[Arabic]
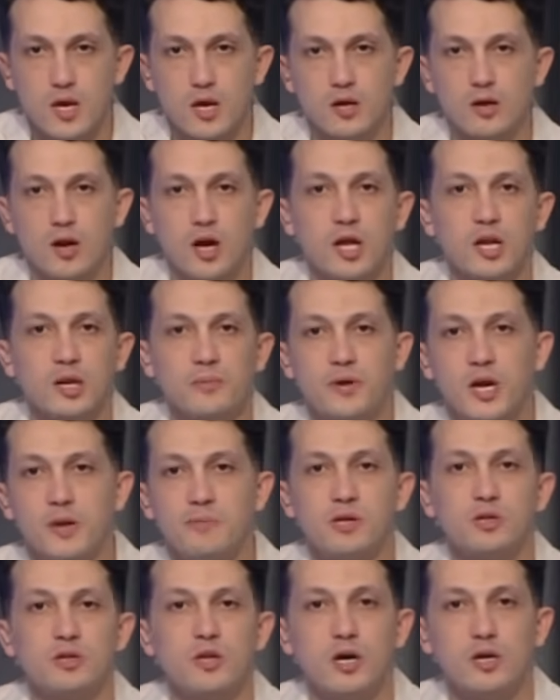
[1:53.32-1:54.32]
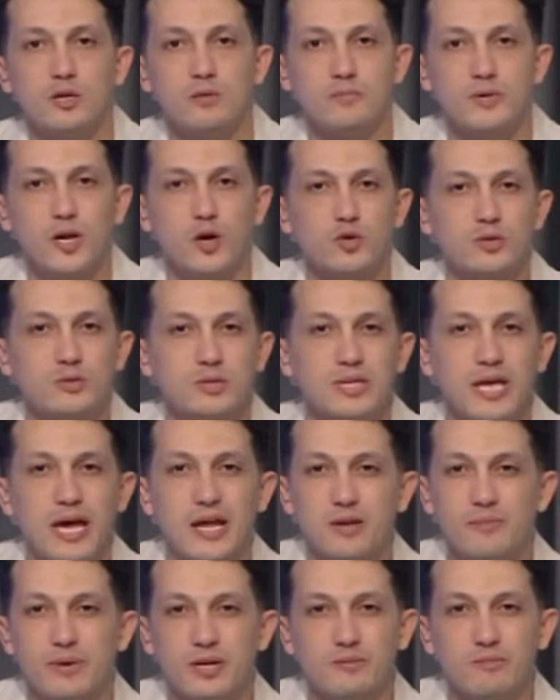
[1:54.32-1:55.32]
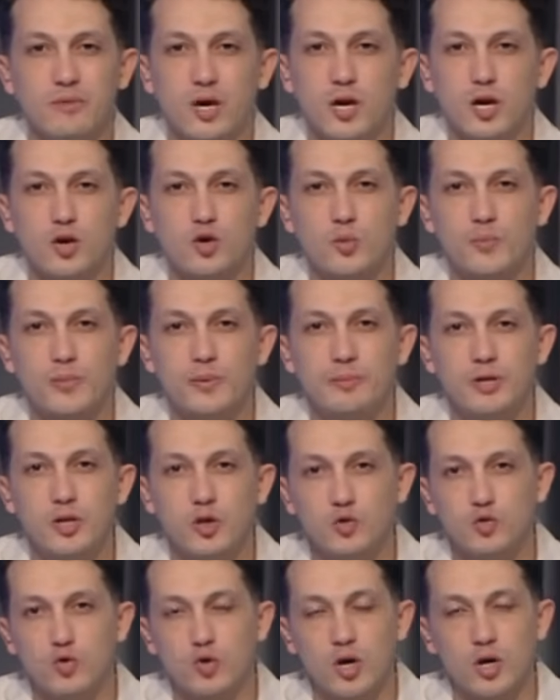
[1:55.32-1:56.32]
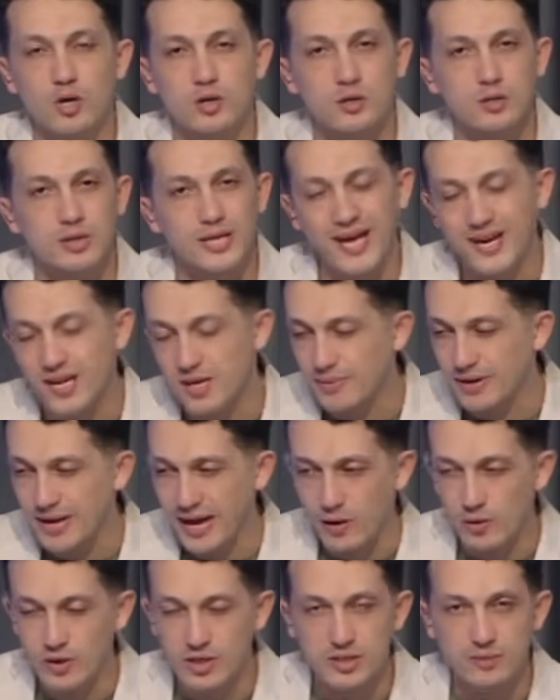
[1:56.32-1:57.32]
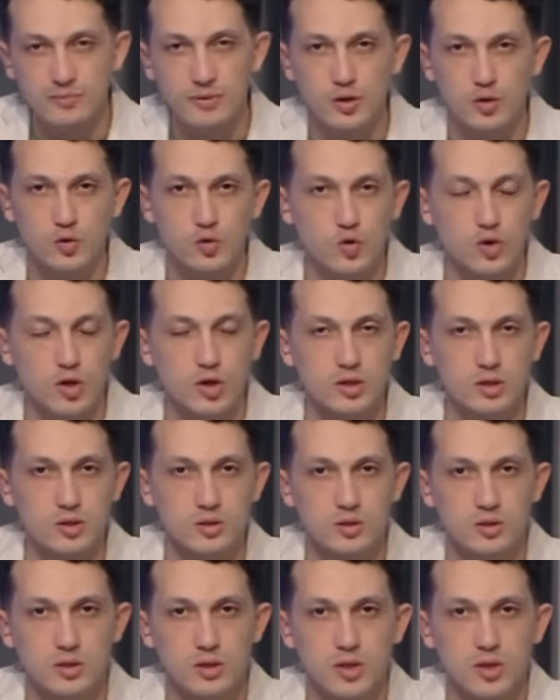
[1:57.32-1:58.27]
الراجل ابراهيم انداي بياخد تقريبا ما يقرب من مليون دولار تقريبا حوالين المليون دولار